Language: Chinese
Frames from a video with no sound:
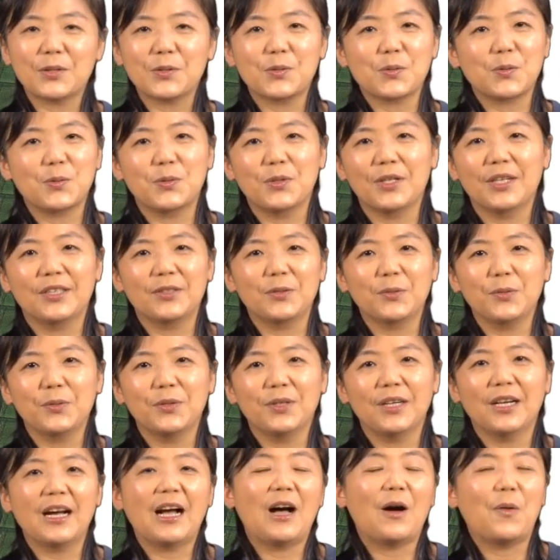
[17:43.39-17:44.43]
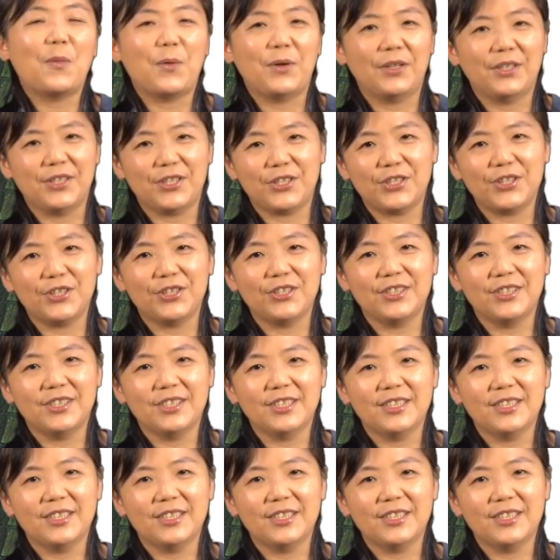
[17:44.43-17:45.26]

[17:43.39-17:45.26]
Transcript: 做了很多很好玩的事。